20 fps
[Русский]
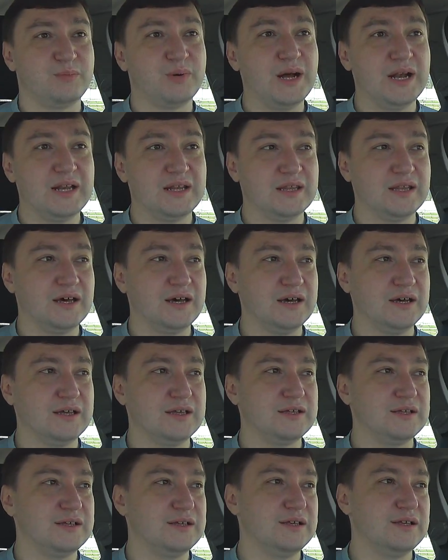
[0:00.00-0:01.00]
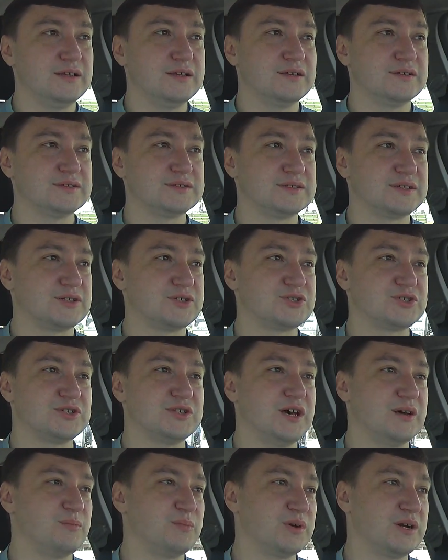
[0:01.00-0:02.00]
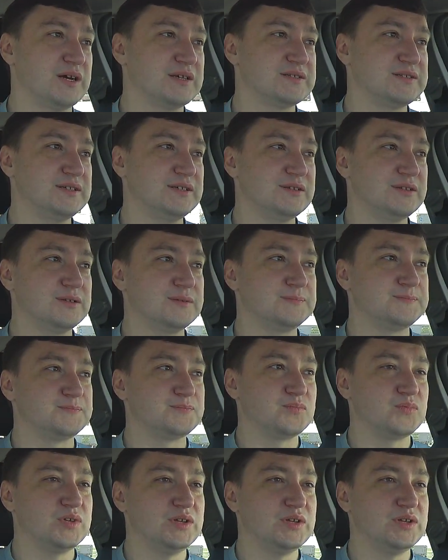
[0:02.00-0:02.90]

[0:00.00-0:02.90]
больна или заражена паразитом,